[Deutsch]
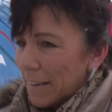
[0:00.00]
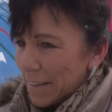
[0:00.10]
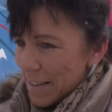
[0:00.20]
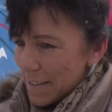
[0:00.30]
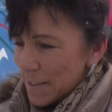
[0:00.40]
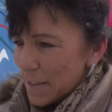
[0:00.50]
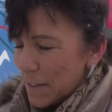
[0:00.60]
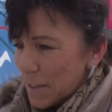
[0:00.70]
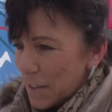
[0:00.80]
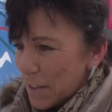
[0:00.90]
Das ist
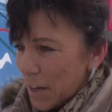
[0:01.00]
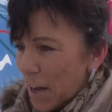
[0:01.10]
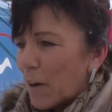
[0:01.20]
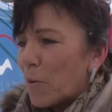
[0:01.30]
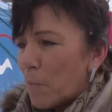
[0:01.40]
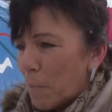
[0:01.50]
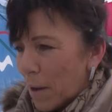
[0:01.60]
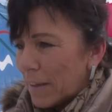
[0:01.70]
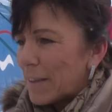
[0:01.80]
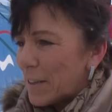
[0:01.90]
richtig.
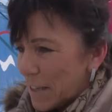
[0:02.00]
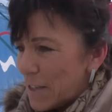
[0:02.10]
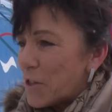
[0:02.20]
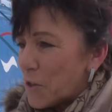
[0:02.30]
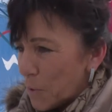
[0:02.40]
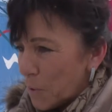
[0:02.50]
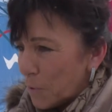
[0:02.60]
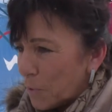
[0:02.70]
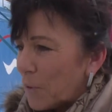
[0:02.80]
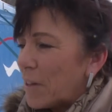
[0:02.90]
Akrobat ist schön
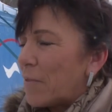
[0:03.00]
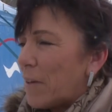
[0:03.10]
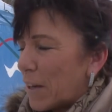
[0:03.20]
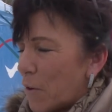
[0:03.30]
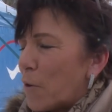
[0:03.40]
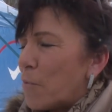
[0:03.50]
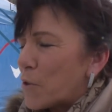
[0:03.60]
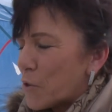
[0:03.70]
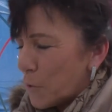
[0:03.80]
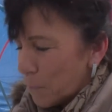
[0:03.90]
und es wird auch immer
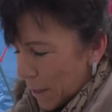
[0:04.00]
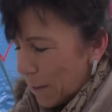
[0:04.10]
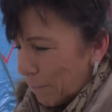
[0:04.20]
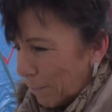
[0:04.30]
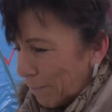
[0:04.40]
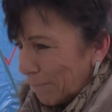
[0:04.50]
schön bleiben